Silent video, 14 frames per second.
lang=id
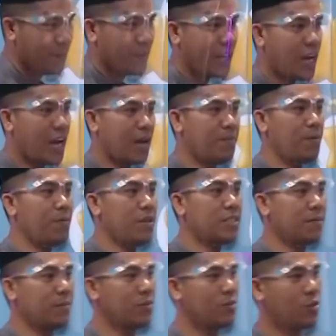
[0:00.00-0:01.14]
Kabi bisa
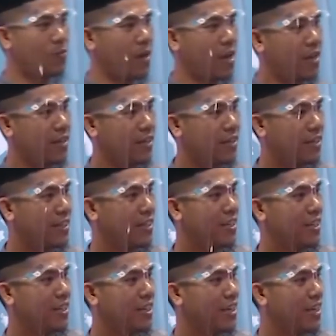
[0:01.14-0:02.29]
mencoba boleh